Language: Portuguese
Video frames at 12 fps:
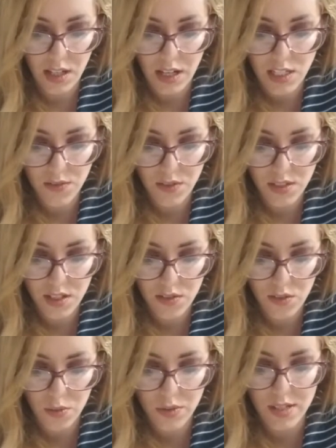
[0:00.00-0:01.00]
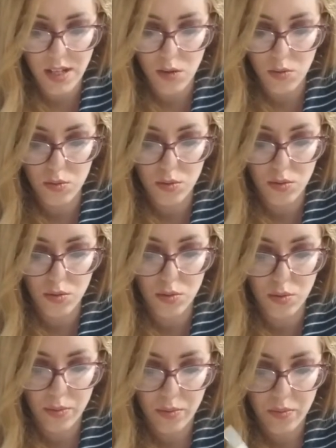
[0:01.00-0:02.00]
casa, vocês vão usar
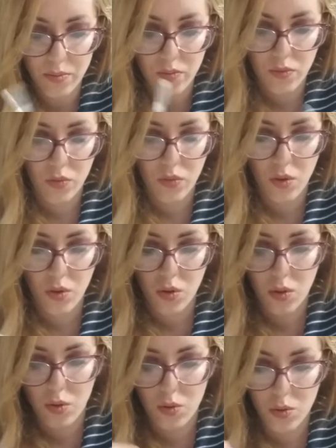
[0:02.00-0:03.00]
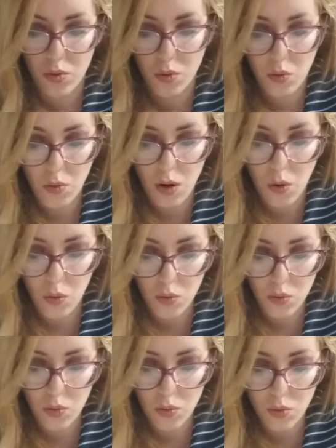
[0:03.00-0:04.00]
o, o
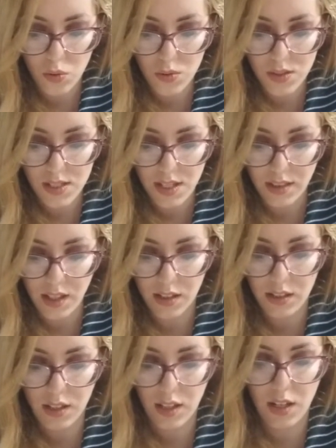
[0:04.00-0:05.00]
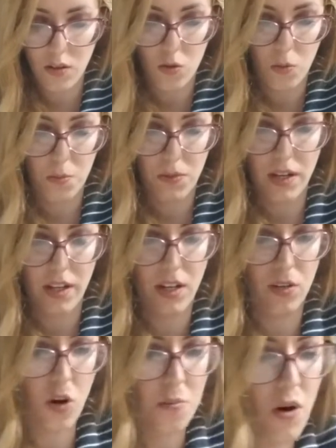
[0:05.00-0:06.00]
álcool 70, aquele, aquele
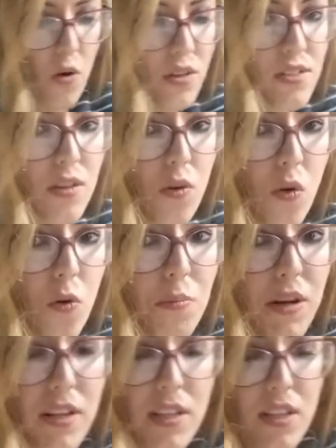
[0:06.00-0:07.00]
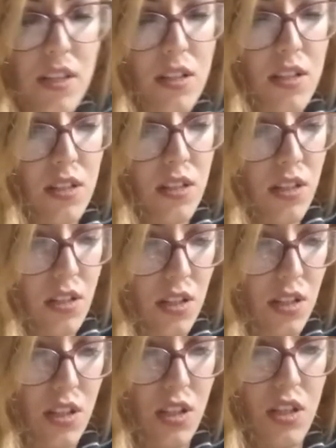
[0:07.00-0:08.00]
normal que se compra em,
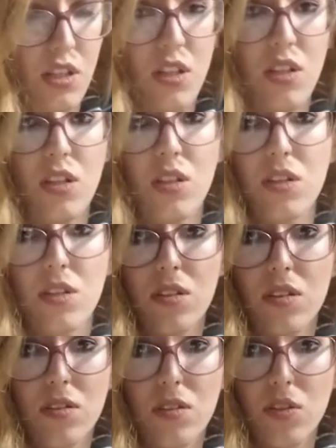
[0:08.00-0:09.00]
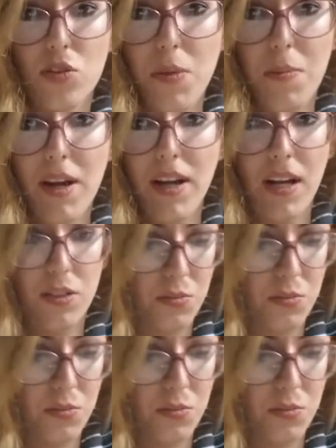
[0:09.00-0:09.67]
em, em supermercado